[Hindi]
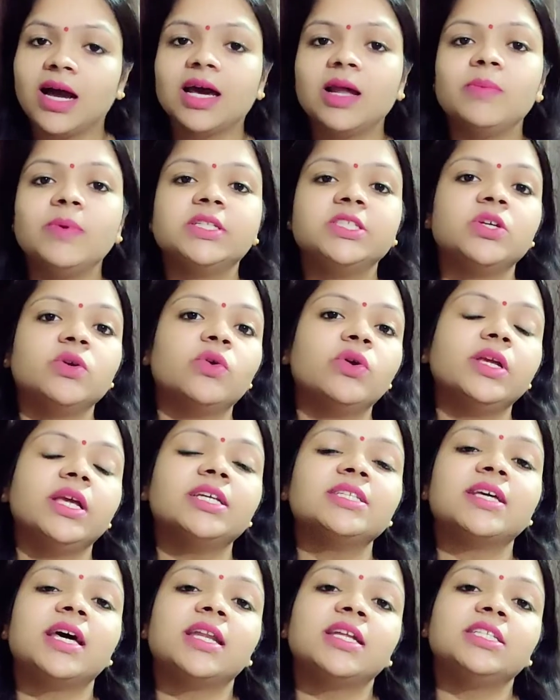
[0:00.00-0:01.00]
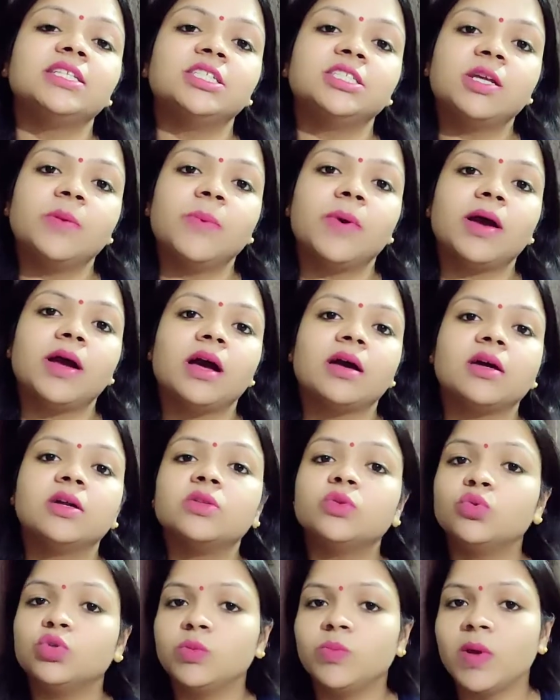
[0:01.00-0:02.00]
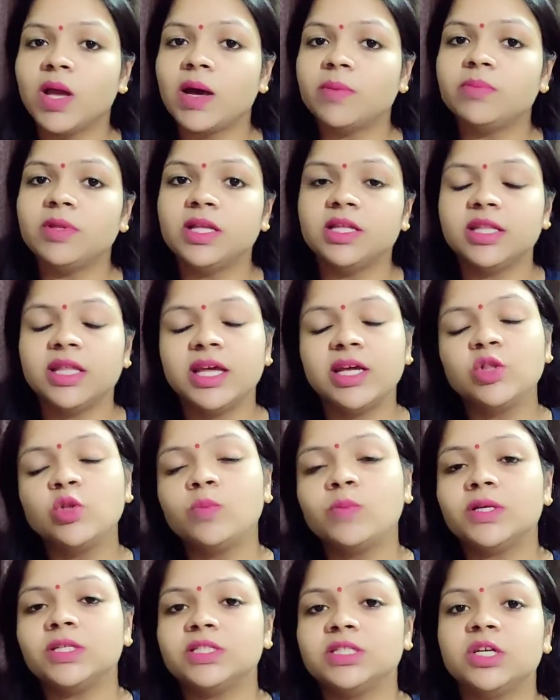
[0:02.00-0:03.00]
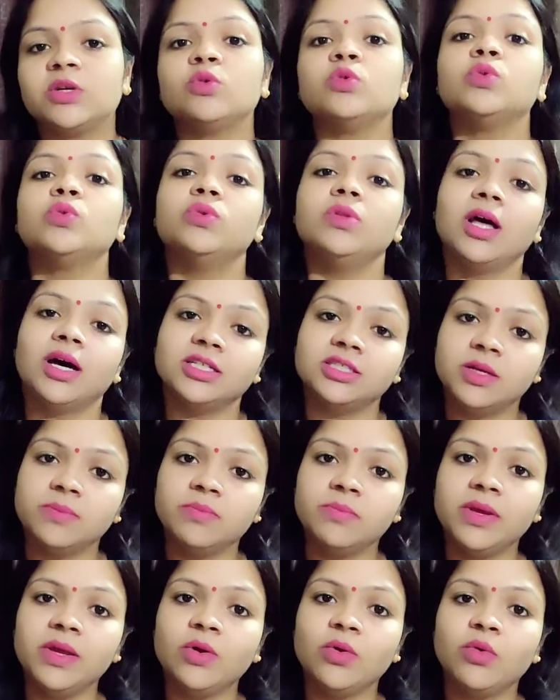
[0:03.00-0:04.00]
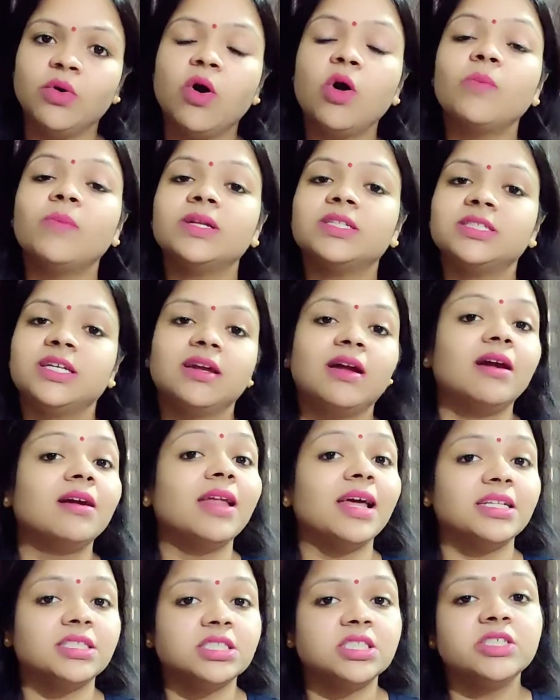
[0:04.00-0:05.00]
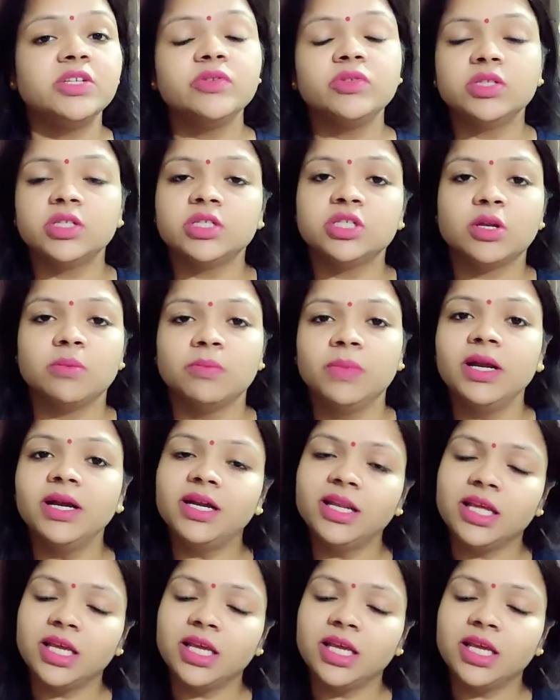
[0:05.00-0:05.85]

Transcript: अगर बच्चे को ये सारी चीज़ें पकाकर दूध में आप देते हैं तो बच्चे को दूध हजम भी होगा और बच्चे का डाइजेस्टिव सिस्टम भी